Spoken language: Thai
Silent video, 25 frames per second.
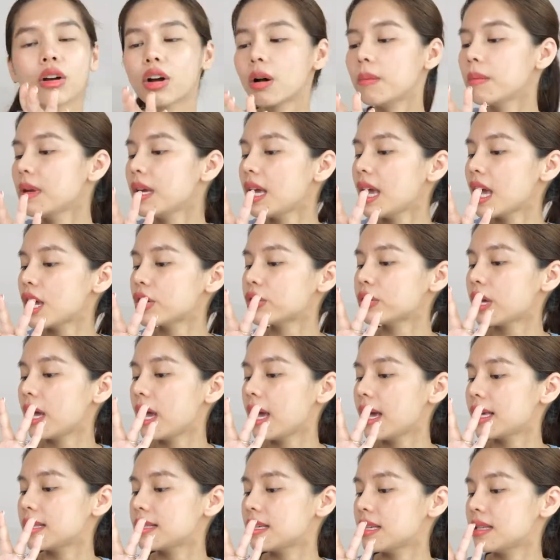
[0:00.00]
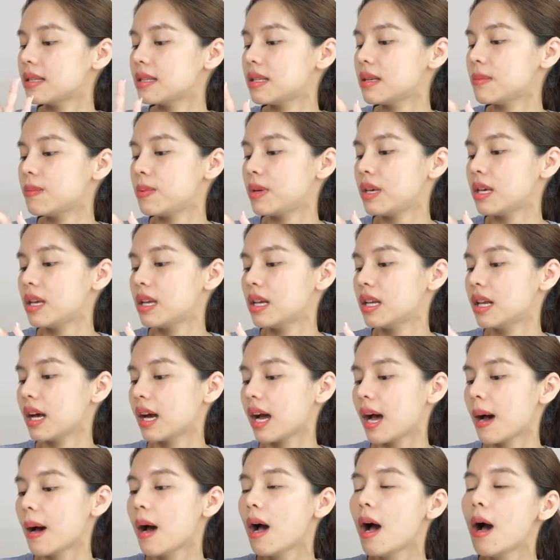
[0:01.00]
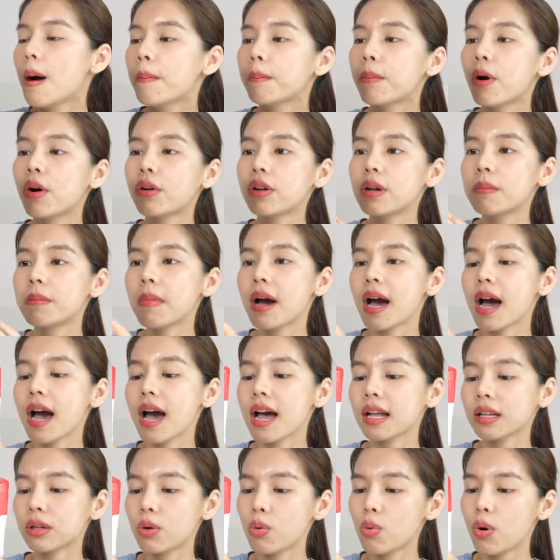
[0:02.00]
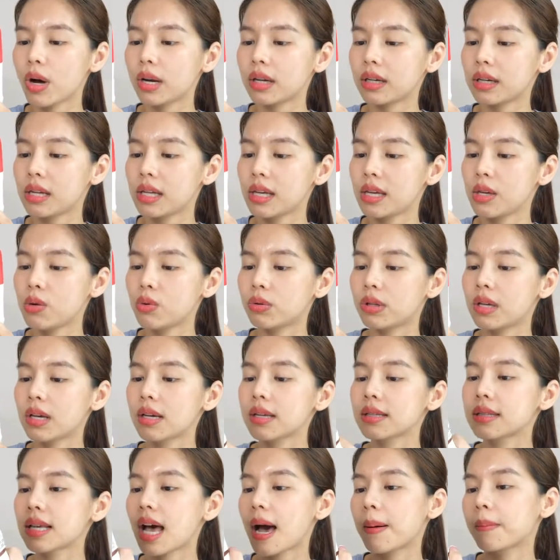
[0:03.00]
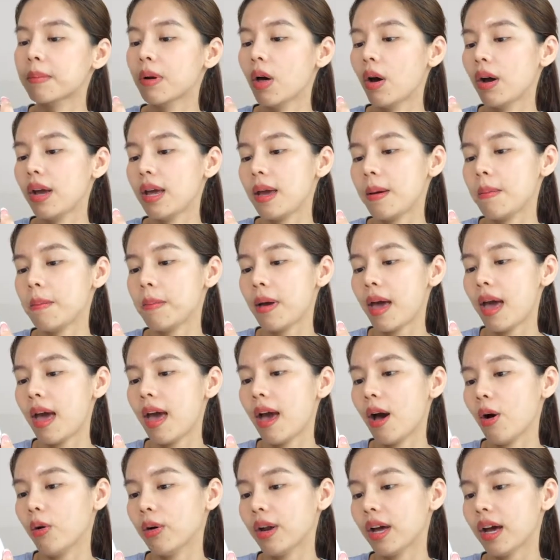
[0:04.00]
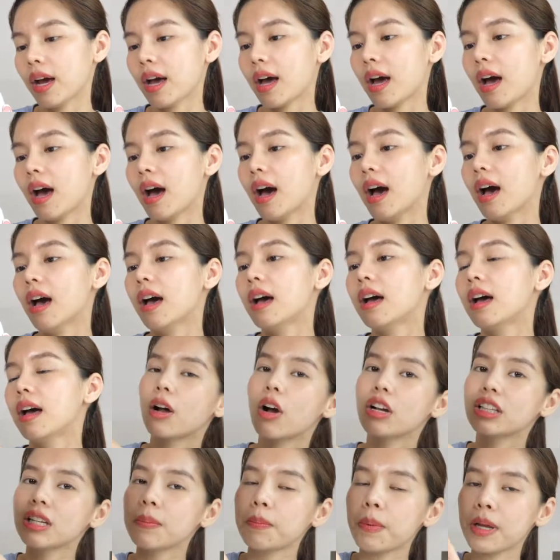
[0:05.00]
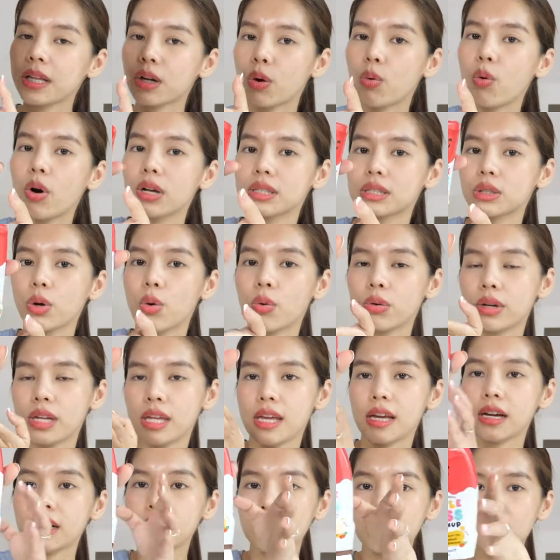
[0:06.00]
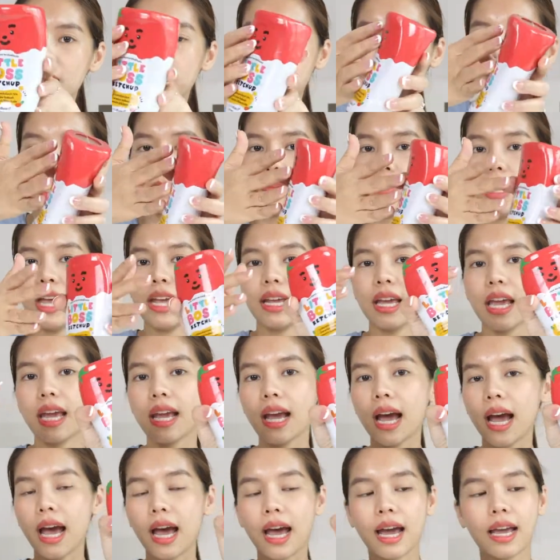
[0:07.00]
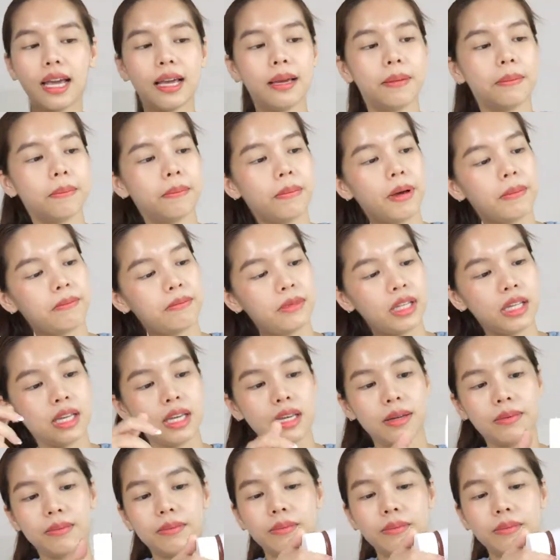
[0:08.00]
แล้วก็มี HACCP นะคะ ปริมาตรขวดนี้อยู่ที่ 300 ml นะคะ ก็จะเป็นขวดทรงนี้ก็คือบีบได้ง่าย ๆแบบนี้